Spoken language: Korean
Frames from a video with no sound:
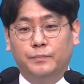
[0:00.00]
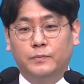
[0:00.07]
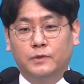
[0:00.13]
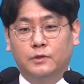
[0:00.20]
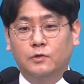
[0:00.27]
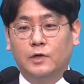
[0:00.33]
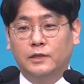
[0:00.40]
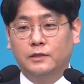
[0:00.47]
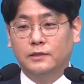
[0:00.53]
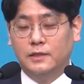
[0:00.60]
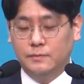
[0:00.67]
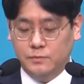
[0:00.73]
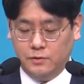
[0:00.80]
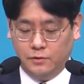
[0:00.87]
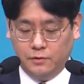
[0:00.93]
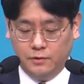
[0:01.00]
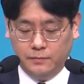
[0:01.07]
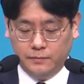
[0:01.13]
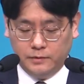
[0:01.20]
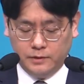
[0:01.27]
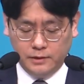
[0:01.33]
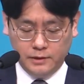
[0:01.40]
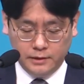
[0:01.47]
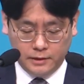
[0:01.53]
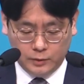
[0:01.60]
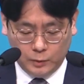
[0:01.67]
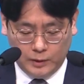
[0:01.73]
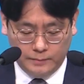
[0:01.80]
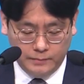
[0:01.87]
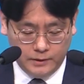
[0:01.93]
그러한 느낌처럼 들리기도
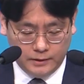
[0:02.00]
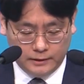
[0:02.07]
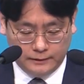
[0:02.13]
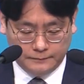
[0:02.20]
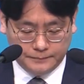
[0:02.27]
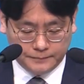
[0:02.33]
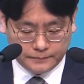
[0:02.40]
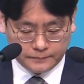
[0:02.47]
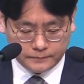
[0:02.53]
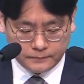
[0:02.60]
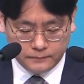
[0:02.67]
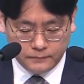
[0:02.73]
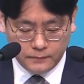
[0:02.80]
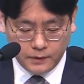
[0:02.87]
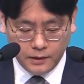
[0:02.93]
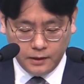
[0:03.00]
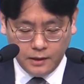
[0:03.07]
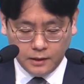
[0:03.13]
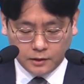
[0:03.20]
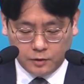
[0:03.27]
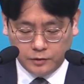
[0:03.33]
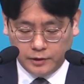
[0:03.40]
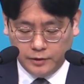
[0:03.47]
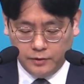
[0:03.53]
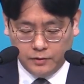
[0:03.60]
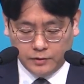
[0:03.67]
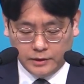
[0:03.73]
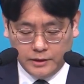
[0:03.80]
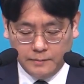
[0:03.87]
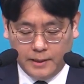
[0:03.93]
합니다. 그런데요,
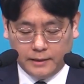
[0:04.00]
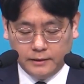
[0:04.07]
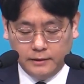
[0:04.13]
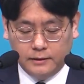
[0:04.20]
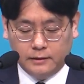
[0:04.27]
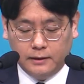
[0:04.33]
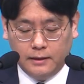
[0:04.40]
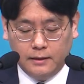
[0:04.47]
이 말을